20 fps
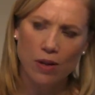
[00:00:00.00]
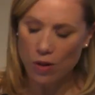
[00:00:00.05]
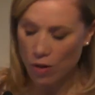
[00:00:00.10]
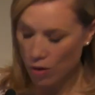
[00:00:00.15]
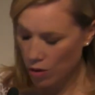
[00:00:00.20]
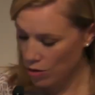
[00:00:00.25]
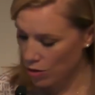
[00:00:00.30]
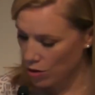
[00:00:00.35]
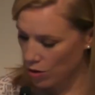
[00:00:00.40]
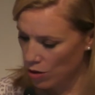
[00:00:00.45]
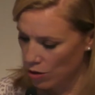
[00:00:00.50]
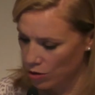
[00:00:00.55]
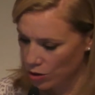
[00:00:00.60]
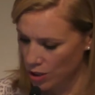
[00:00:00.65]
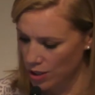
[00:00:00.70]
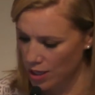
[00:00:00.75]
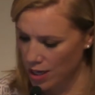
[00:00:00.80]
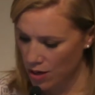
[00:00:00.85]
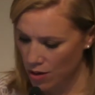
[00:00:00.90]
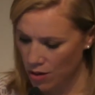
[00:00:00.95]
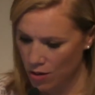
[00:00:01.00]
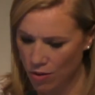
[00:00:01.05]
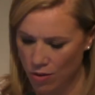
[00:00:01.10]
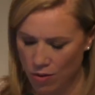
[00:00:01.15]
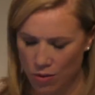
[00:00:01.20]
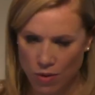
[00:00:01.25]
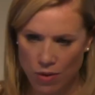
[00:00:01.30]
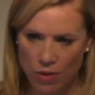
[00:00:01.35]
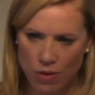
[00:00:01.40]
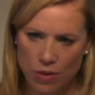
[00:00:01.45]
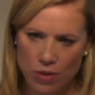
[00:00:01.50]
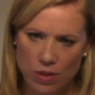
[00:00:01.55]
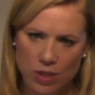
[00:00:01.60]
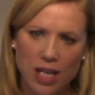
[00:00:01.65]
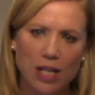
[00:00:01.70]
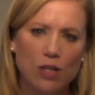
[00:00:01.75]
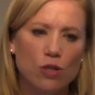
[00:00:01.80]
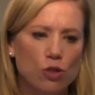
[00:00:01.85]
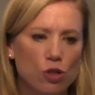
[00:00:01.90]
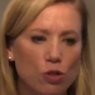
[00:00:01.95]
こちらの
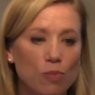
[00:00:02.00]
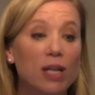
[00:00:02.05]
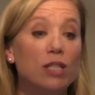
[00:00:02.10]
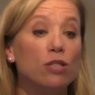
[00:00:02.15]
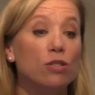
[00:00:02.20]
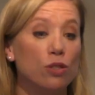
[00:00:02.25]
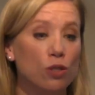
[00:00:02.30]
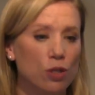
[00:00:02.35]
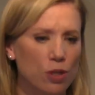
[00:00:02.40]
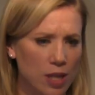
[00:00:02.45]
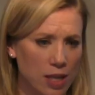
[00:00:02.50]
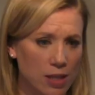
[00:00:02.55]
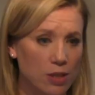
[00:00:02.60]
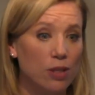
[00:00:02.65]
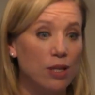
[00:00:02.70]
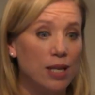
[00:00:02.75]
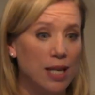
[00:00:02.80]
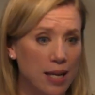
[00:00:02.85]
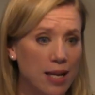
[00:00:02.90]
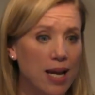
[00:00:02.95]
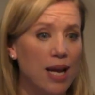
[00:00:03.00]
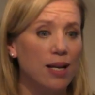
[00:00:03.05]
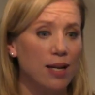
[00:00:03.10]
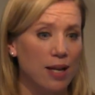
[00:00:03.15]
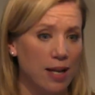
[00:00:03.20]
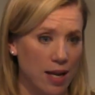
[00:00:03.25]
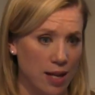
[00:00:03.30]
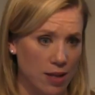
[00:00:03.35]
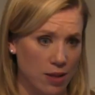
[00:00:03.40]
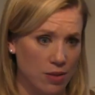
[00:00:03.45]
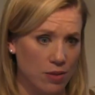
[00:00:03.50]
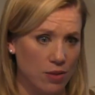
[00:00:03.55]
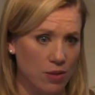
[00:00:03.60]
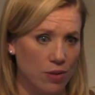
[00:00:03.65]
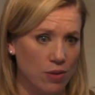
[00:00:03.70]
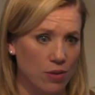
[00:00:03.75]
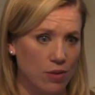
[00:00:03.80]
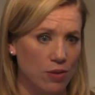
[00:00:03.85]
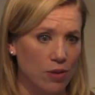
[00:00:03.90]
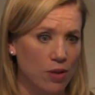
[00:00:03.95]
薩摩スチューデンツ記念館と
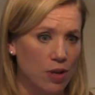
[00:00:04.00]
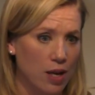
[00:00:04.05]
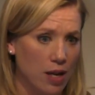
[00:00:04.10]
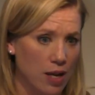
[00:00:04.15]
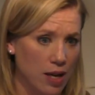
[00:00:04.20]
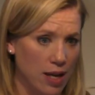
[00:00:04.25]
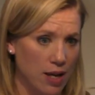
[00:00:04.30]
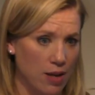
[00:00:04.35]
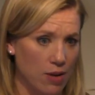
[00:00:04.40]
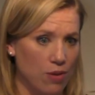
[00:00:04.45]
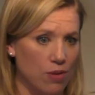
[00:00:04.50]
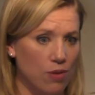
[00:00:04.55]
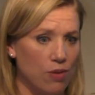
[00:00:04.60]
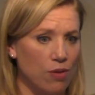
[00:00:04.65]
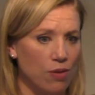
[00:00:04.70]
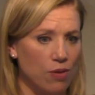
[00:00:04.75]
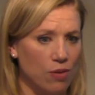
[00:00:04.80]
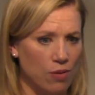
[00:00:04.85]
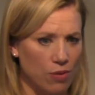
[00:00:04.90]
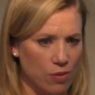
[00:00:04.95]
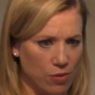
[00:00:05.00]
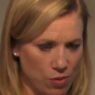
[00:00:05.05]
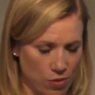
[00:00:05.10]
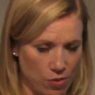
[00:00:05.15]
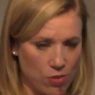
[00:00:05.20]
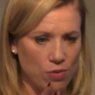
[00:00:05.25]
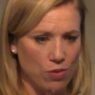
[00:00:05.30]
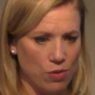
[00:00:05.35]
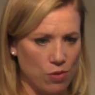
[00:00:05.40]
いうあのと